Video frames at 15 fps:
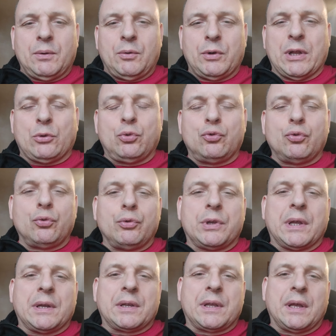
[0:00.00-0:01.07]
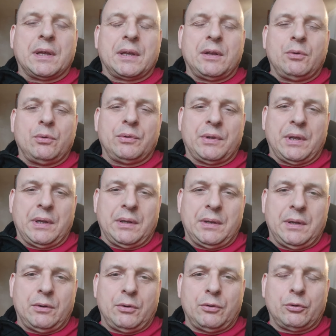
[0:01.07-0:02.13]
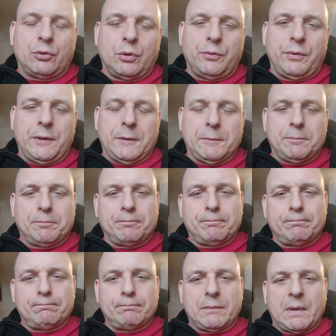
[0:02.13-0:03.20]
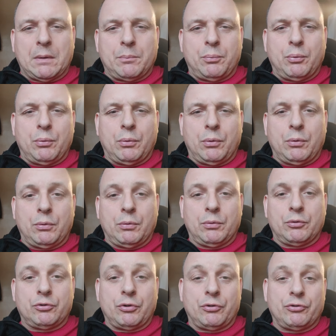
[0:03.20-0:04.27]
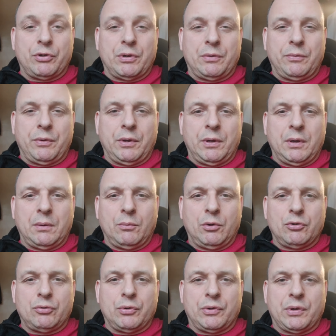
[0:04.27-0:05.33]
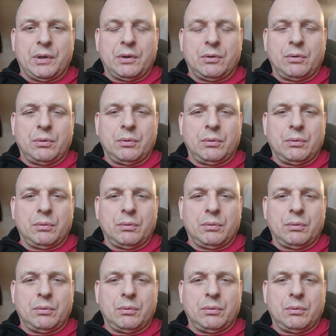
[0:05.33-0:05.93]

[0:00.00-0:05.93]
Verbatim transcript: On a toujours eu quelqu'un qui nous a aidé dans notre vie pour euh, changer de vie. Hein. Moi je sais que